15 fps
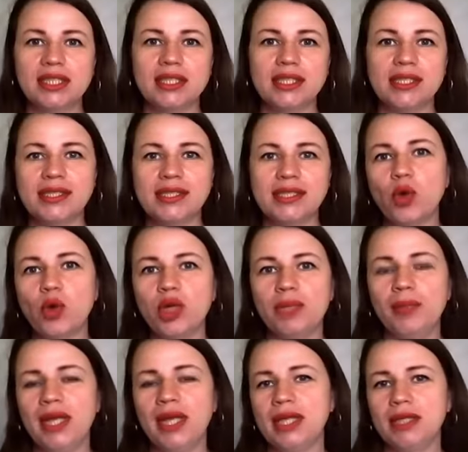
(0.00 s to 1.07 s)
само
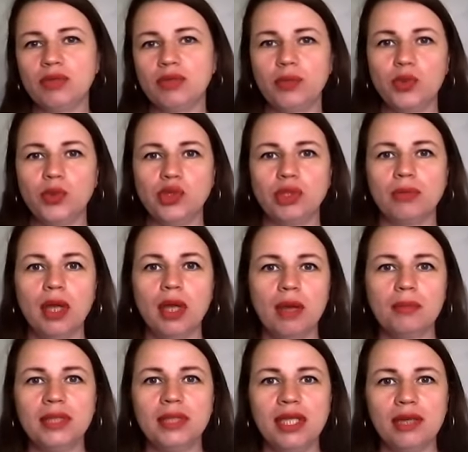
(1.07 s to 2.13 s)
крепление. Допустим,
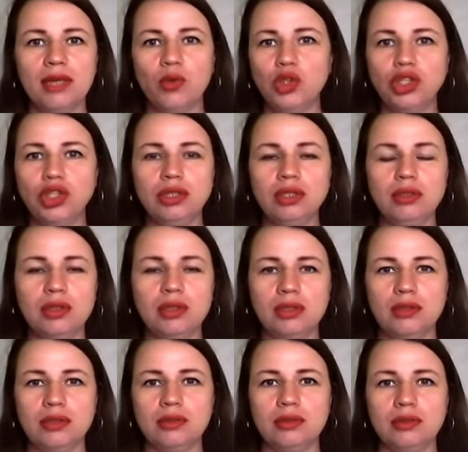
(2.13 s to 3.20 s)
мне очень
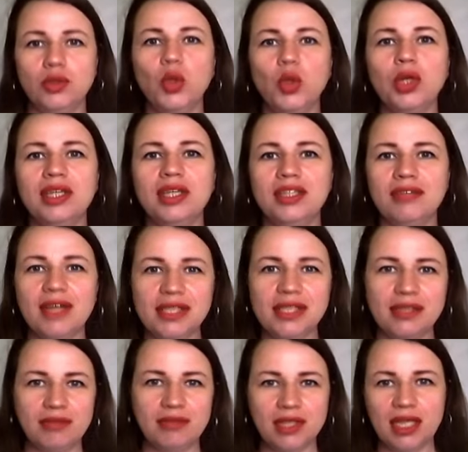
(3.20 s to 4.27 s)
э, долго не давался
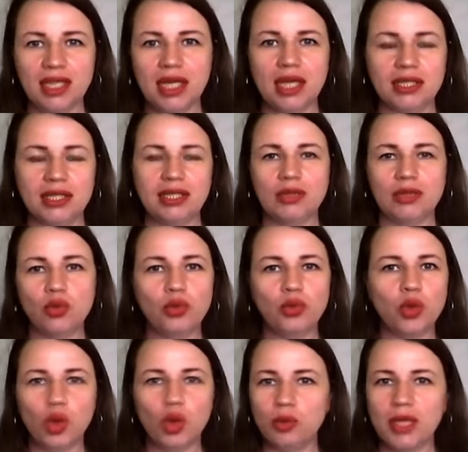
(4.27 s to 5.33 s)
виноград. Он,
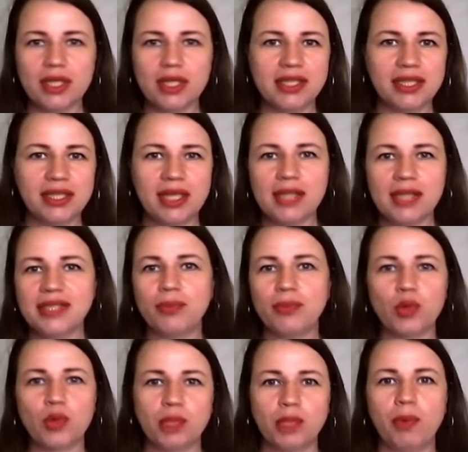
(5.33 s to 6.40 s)
у меня разлетался
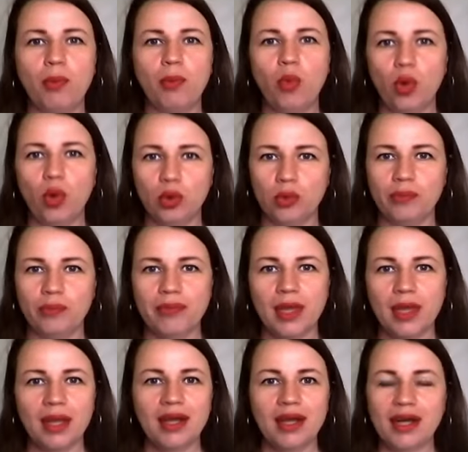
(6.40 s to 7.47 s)
просто по полу,
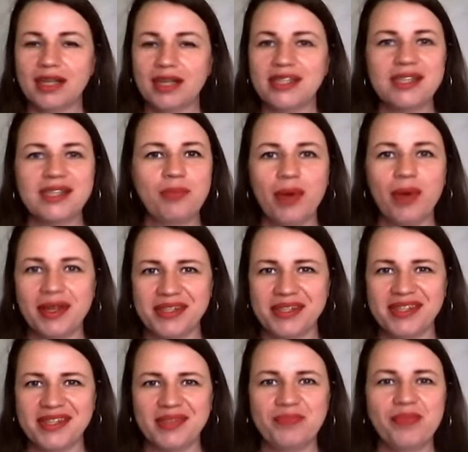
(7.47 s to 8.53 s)

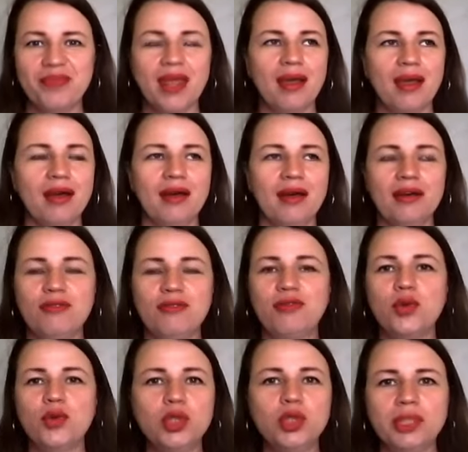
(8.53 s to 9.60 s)
рассыпался. А
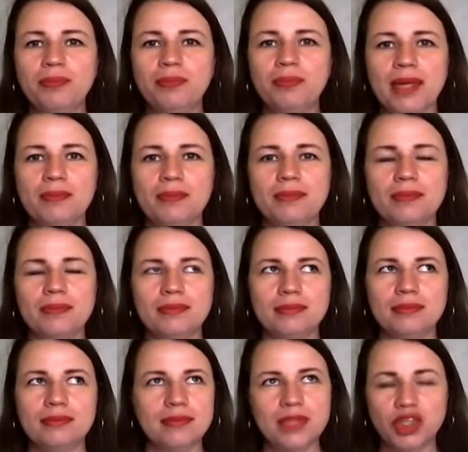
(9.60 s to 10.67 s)
фрукты
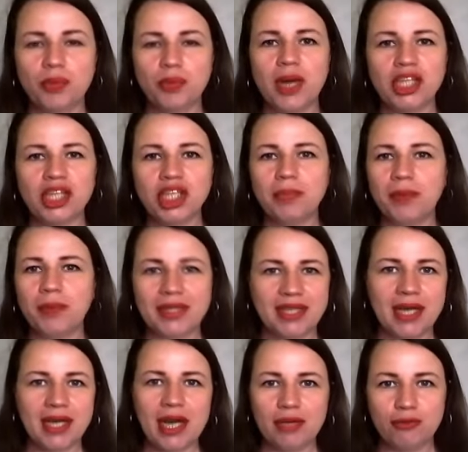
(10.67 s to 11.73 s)
прям, шпажки
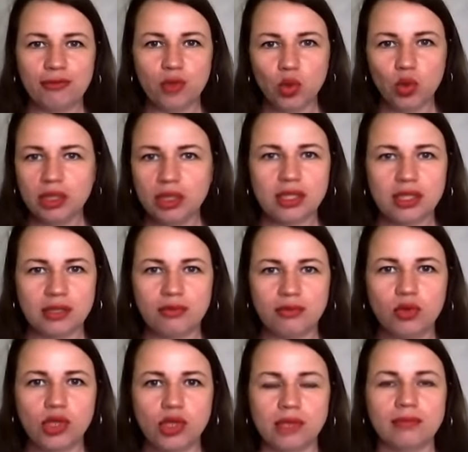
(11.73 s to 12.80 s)
протыкали фрукты
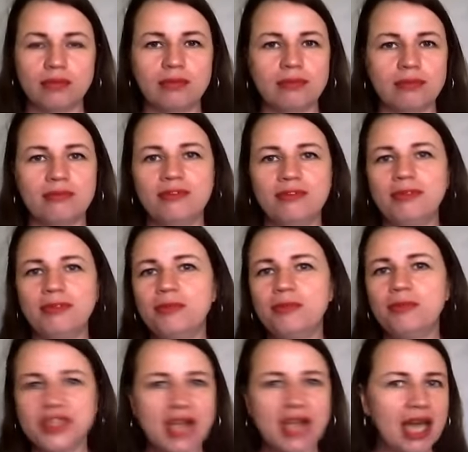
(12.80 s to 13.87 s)
насквозь,
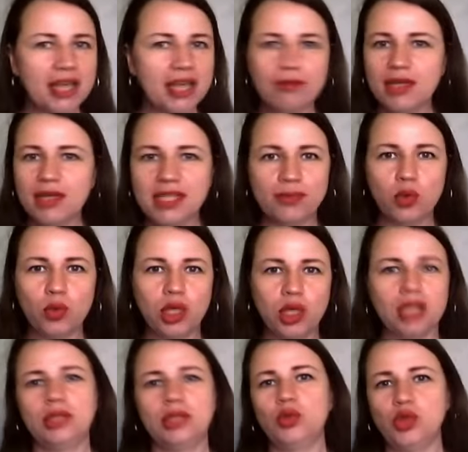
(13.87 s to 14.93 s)
выскакивали из
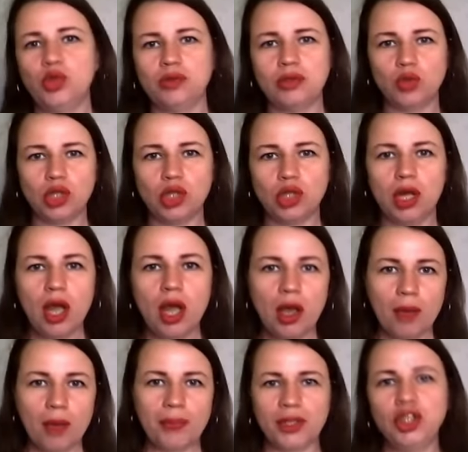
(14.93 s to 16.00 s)
букета. То есть это уже
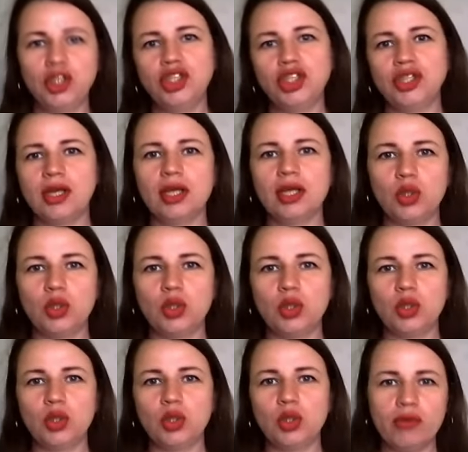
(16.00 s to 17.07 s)
практически
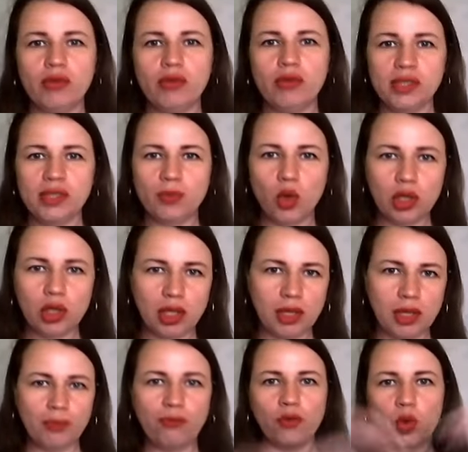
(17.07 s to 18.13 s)
готов новая сборка, и
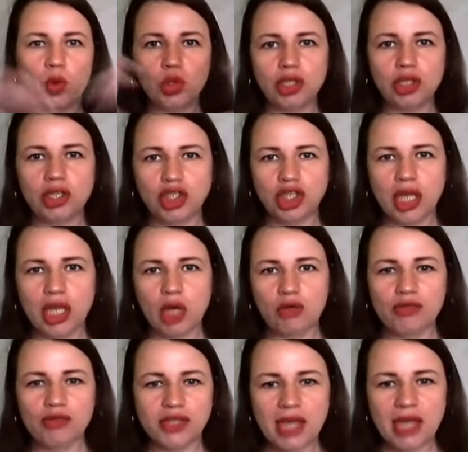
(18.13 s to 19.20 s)
фрукты начинают
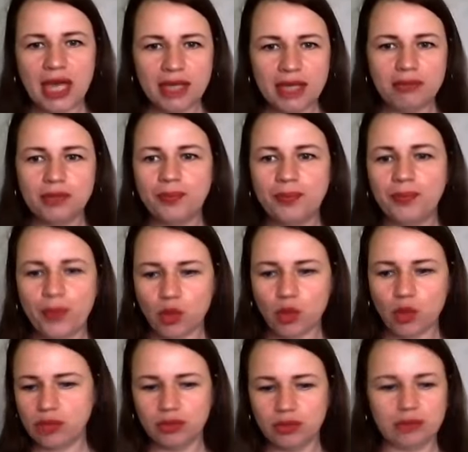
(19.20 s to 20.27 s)
выскакивать просто
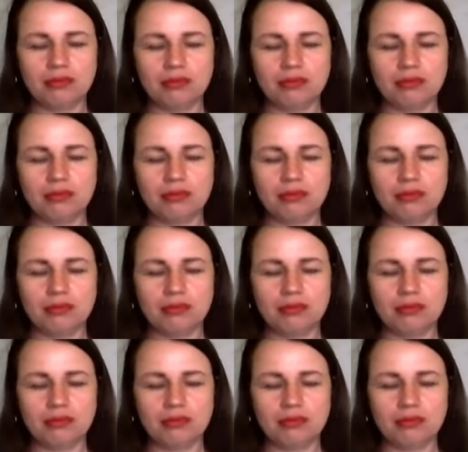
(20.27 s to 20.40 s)
вот